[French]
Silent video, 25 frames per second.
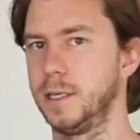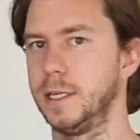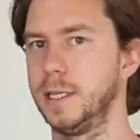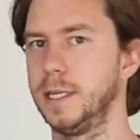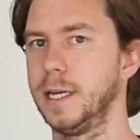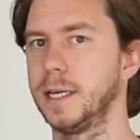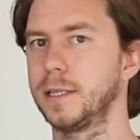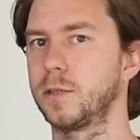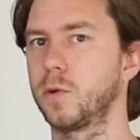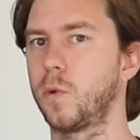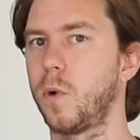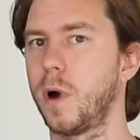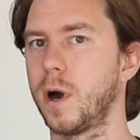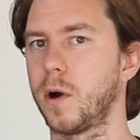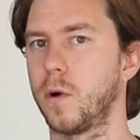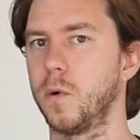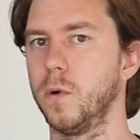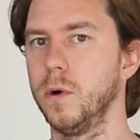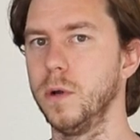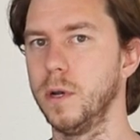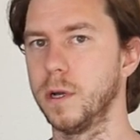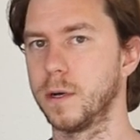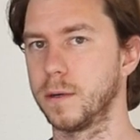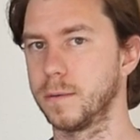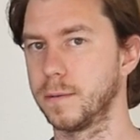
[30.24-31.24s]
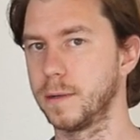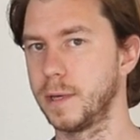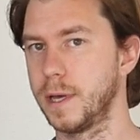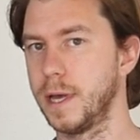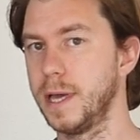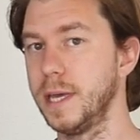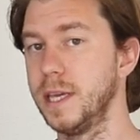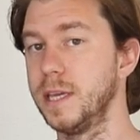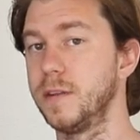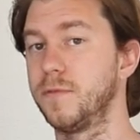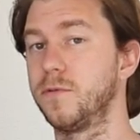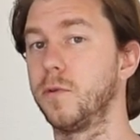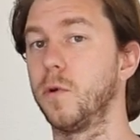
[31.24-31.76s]
Il y a trois rôles
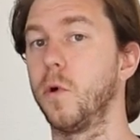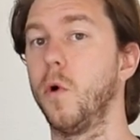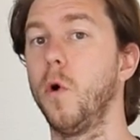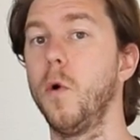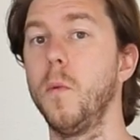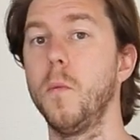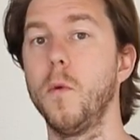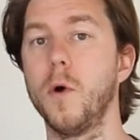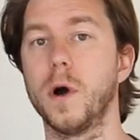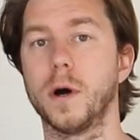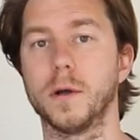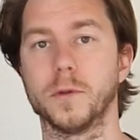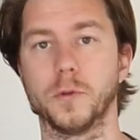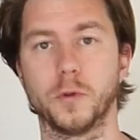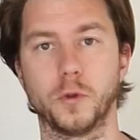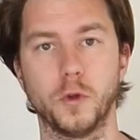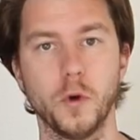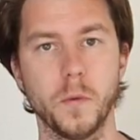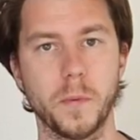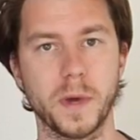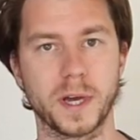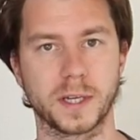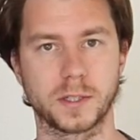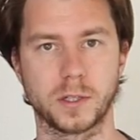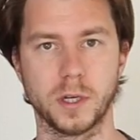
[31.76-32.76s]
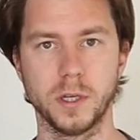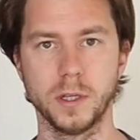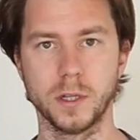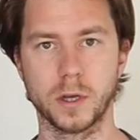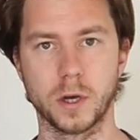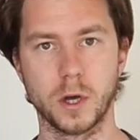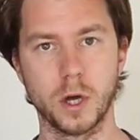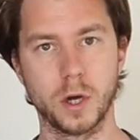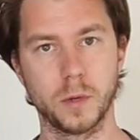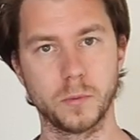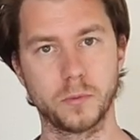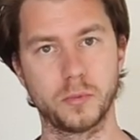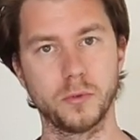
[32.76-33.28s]
et il faut au moins deux personnes
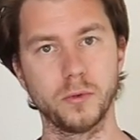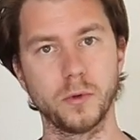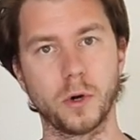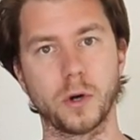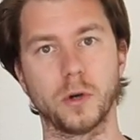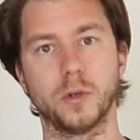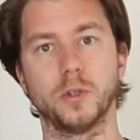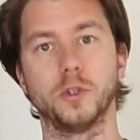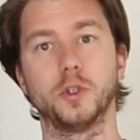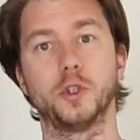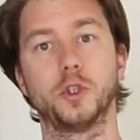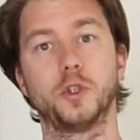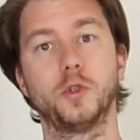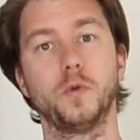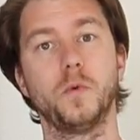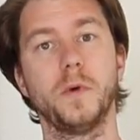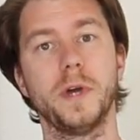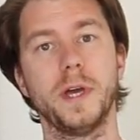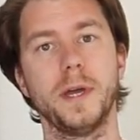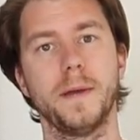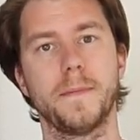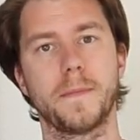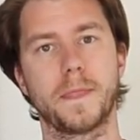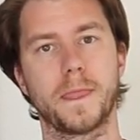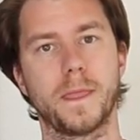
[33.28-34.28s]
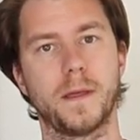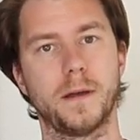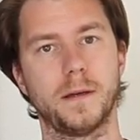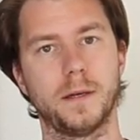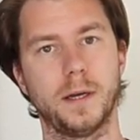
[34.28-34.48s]
pour jouer